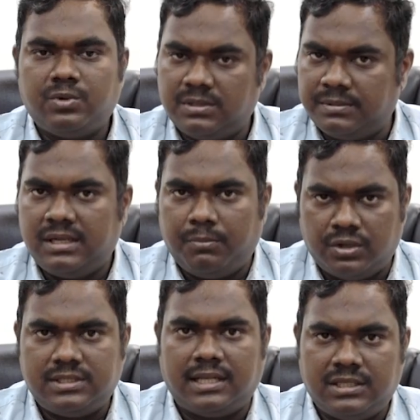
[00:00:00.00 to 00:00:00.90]
को समझना
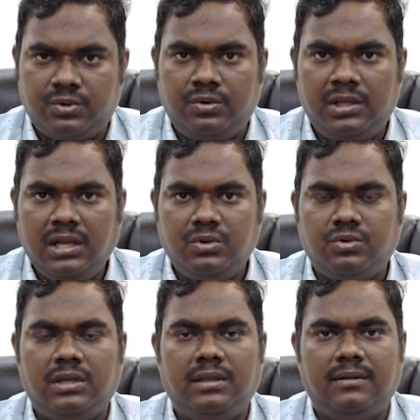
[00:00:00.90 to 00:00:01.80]
बहुत ज़्यादा ज़रूरी है
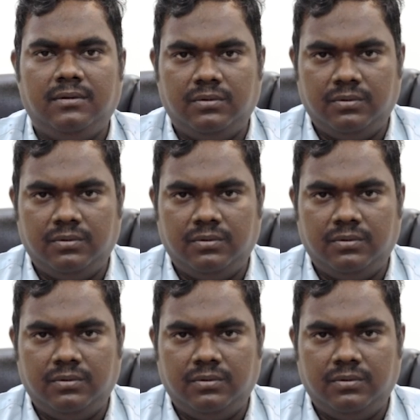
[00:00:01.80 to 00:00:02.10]
क्योंकि